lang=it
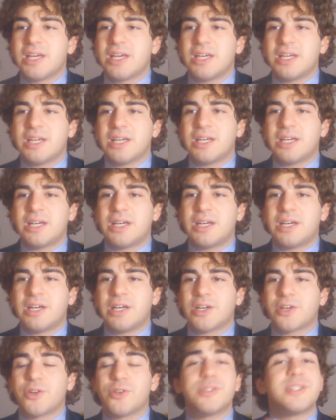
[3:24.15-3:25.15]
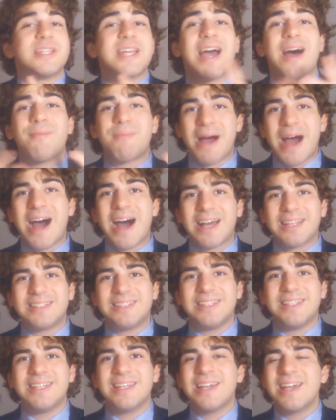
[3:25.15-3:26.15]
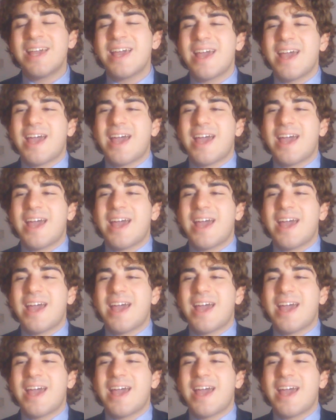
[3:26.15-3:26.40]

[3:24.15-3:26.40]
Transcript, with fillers: eh, così amati